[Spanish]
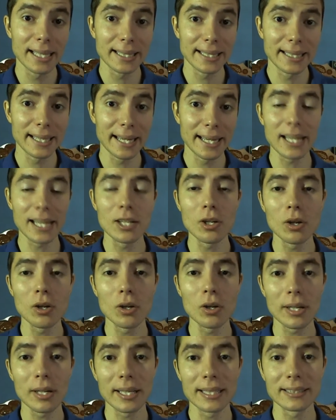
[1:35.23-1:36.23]
de
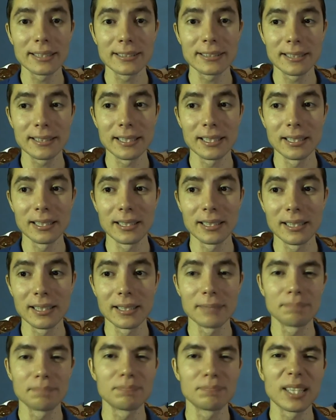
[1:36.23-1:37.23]
Halo
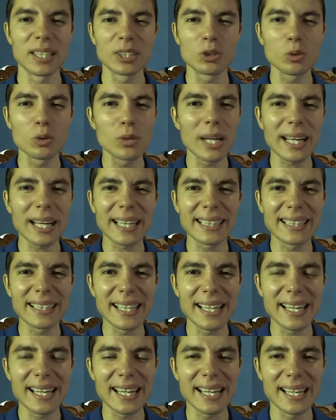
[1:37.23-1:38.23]
este, es una que
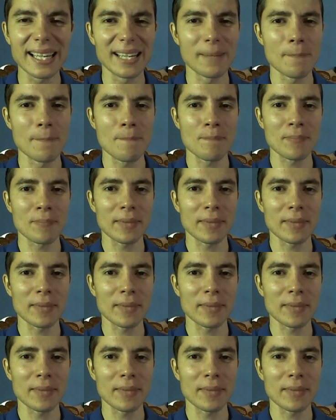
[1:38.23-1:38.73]
tiene,